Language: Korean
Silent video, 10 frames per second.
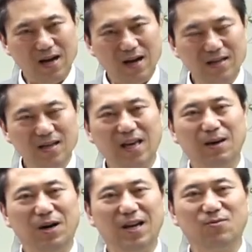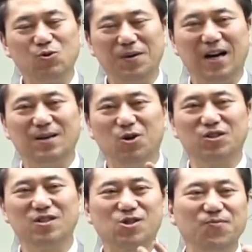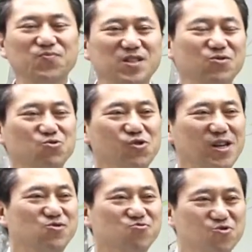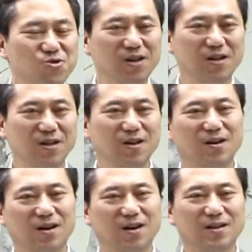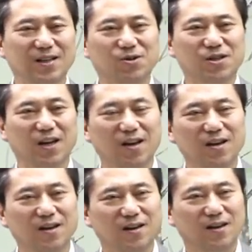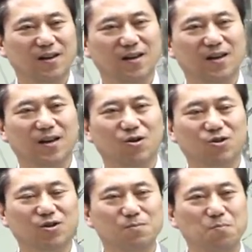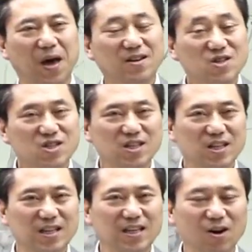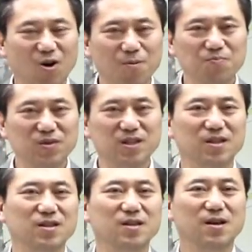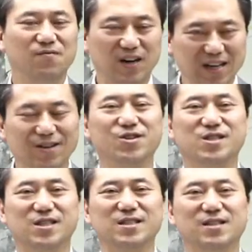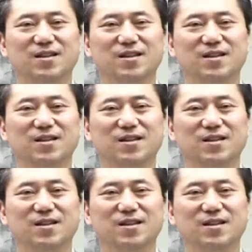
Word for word: 많이 개발했고 많이 먹는 선진국일수록 어, 이렇게 어떤 백신이 없는 바이러스